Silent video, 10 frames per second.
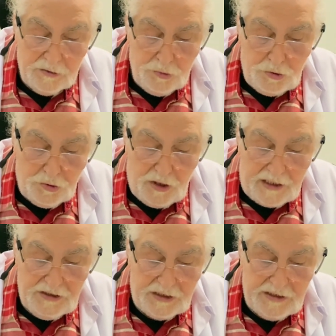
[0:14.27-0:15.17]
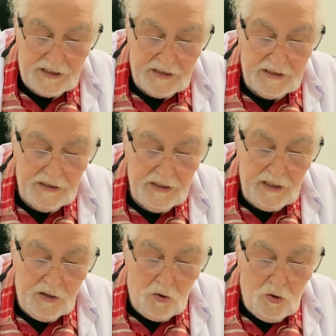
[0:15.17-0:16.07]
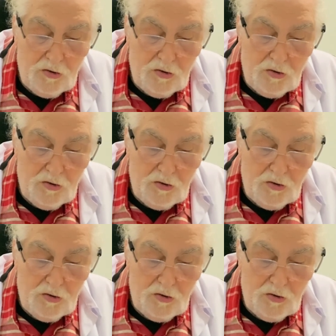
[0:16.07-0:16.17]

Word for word: Düşük kan şekerini e,